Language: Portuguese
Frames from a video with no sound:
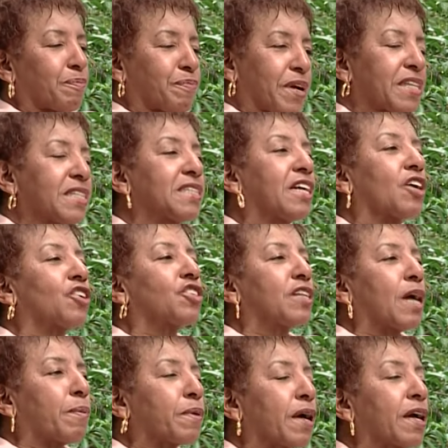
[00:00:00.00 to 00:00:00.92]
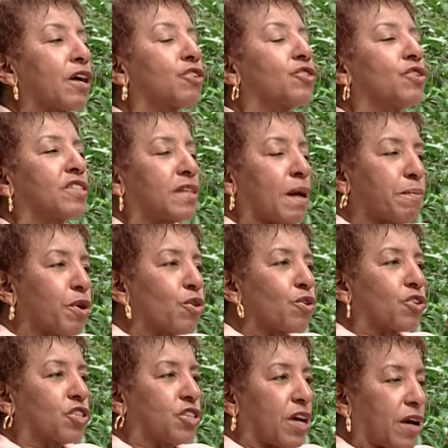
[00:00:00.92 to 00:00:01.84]
presidente da época, que era José
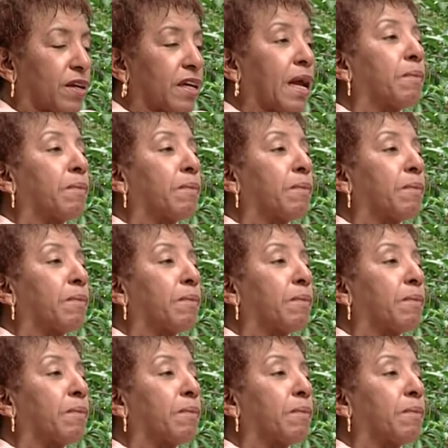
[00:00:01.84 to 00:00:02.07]
Brogogério.